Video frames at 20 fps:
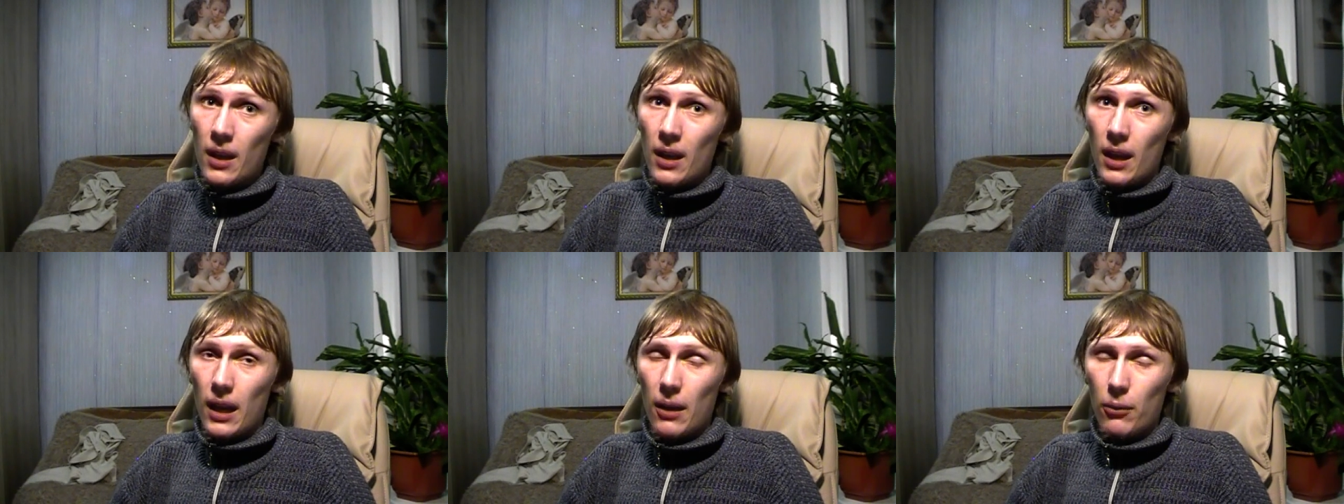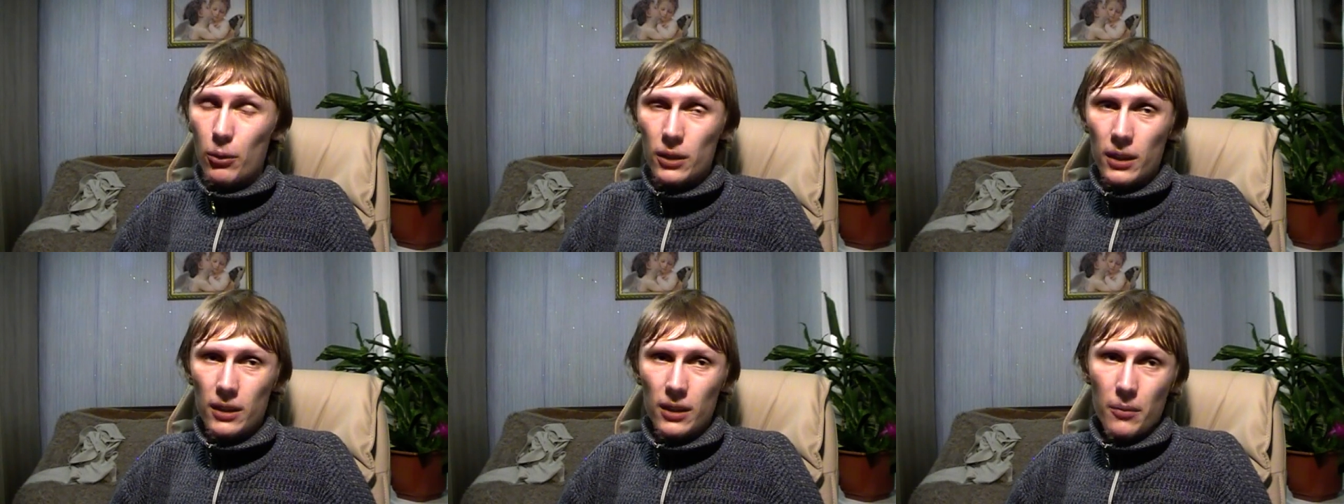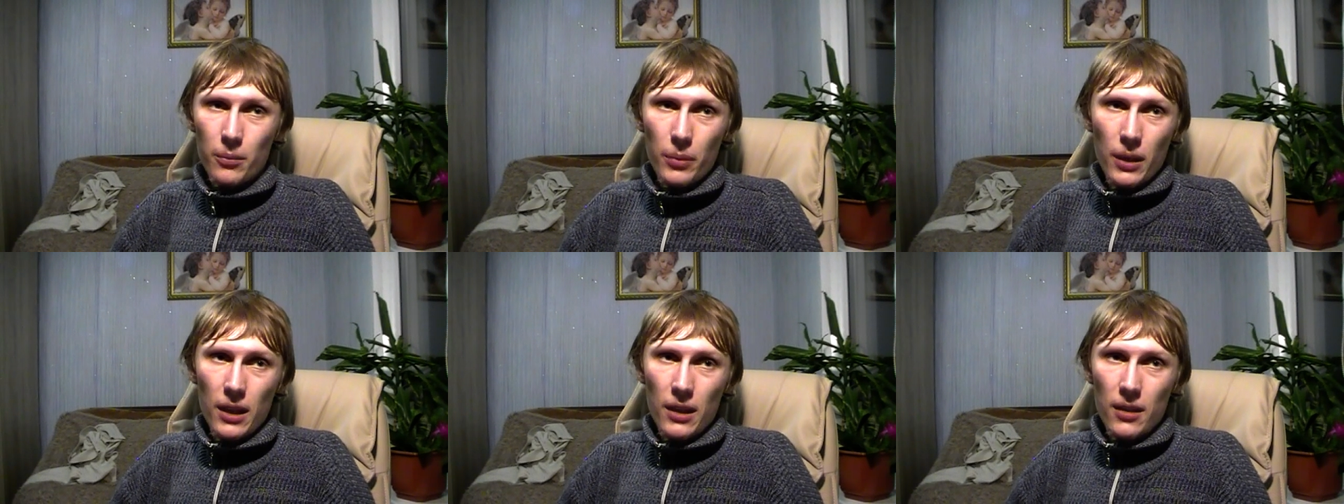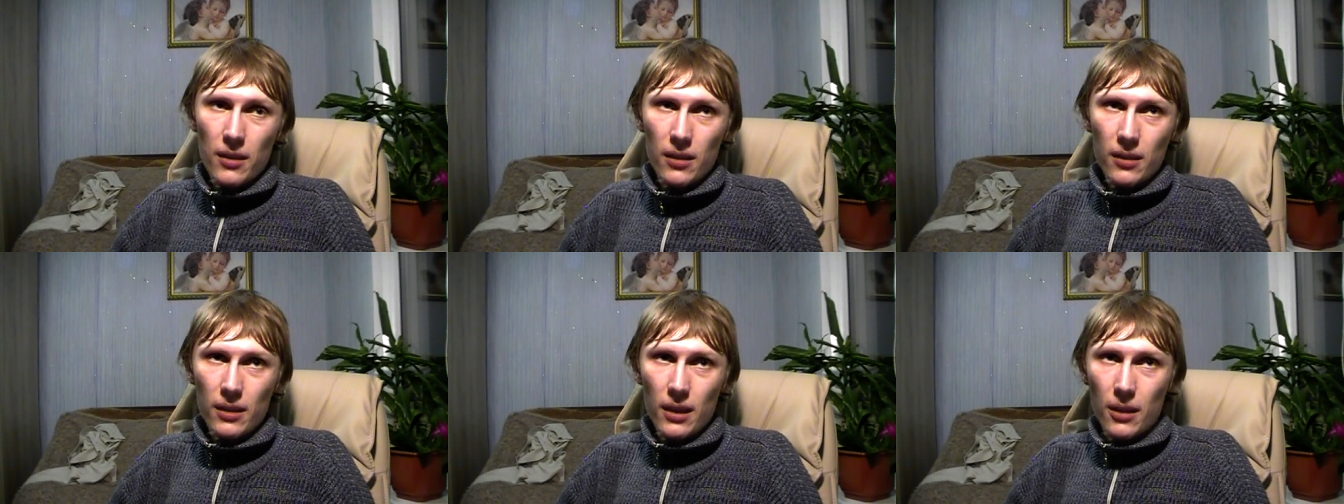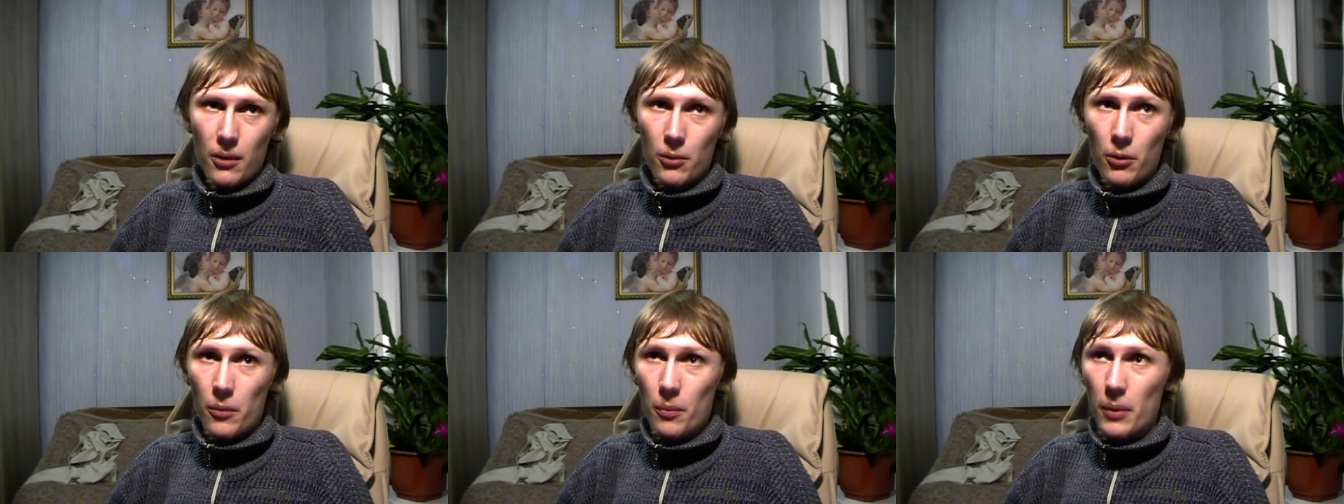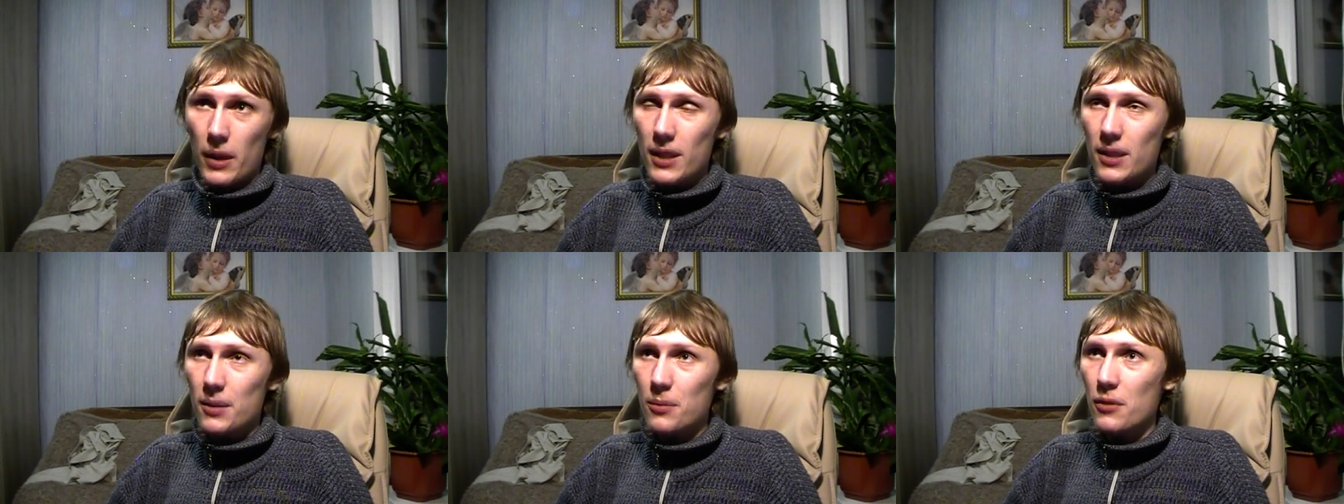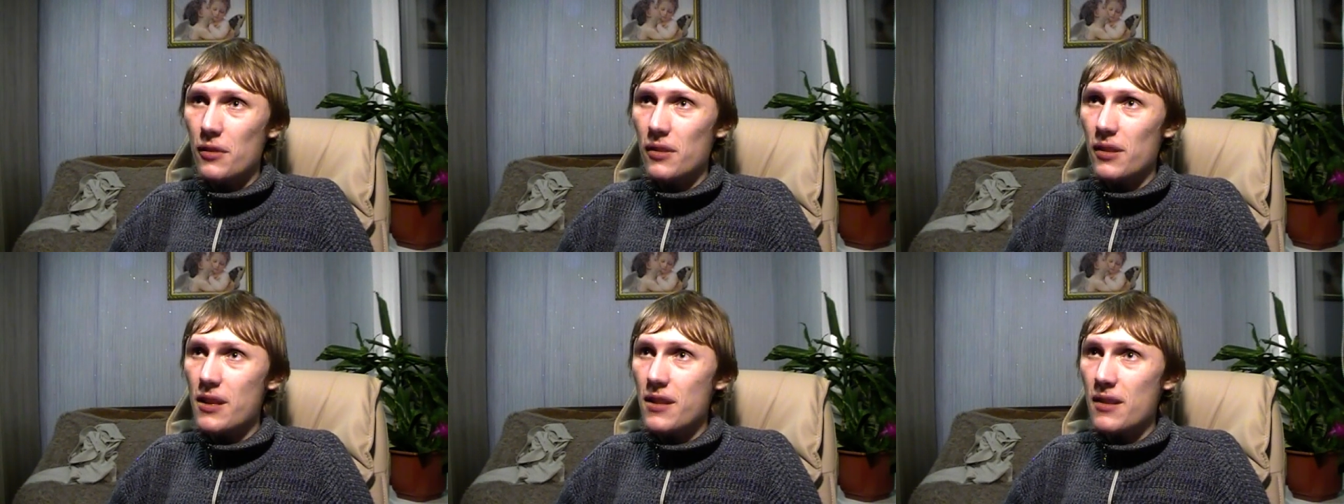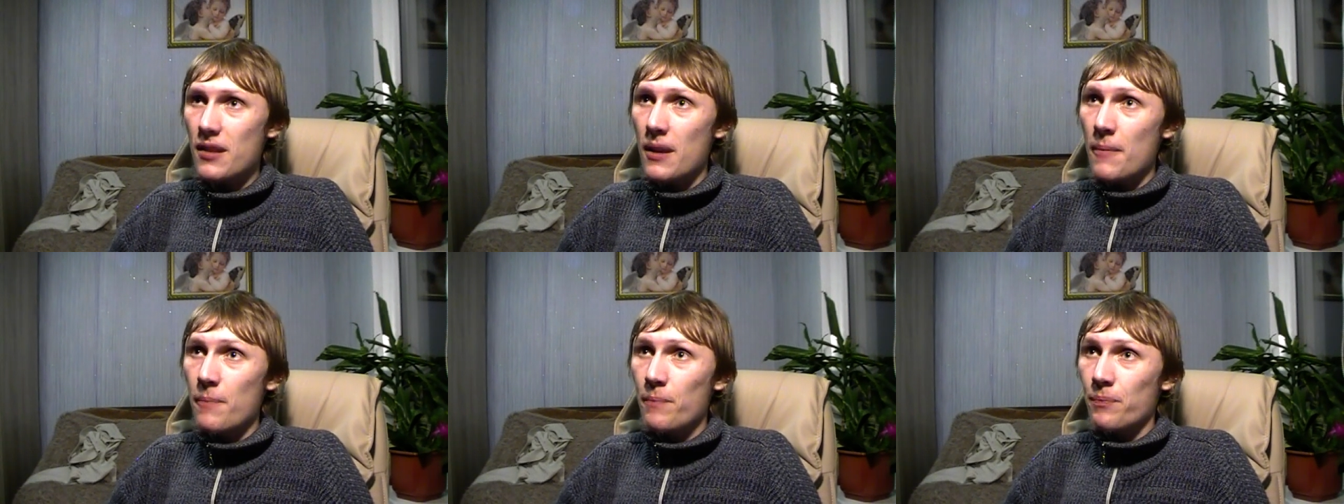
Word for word: А вот этот парень не такой, поэтому здесь